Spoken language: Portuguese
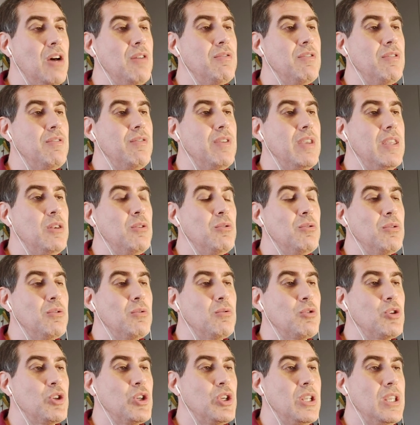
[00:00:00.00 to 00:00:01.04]
Eu vivi no,
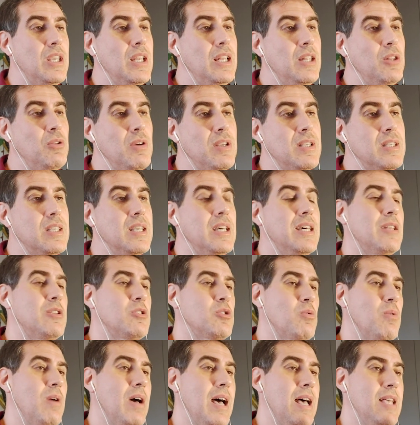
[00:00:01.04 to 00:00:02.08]
no Chile dois
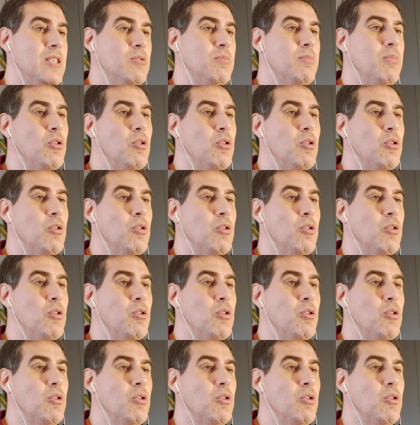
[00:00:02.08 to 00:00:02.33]
anos, quase,